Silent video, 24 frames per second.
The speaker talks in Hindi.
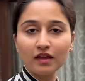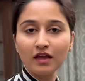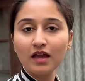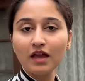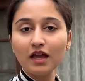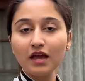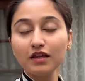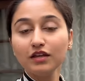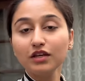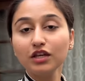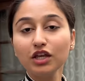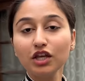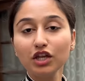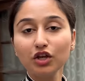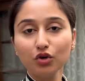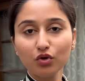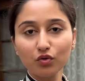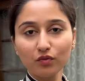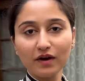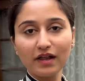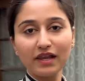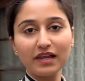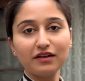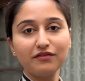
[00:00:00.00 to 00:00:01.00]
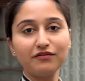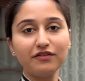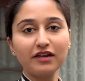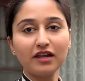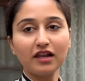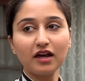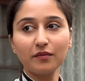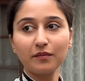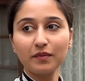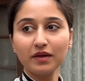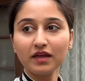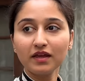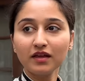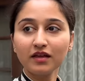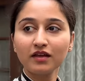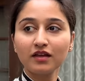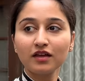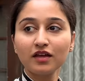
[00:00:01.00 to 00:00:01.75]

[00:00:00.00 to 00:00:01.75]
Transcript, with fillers: रहे हैं उस सैंडी वाले विला में